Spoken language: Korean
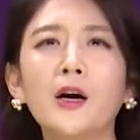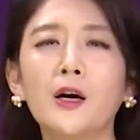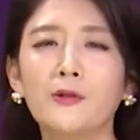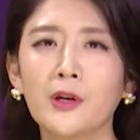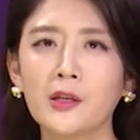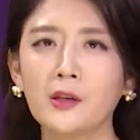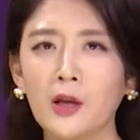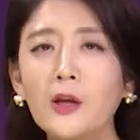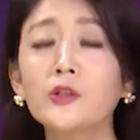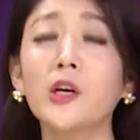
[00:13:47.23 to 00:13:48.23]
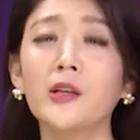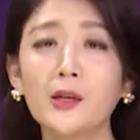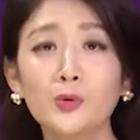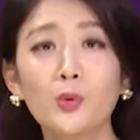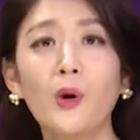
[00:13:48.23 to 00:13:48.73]
우리가 그래, 괜찮아,
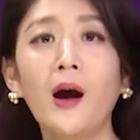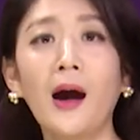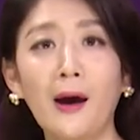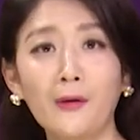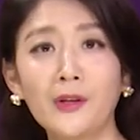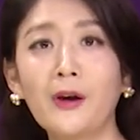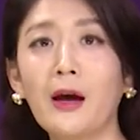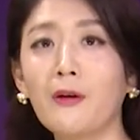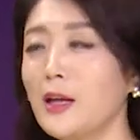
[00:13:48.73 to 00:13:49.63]
좋아, 하오더라고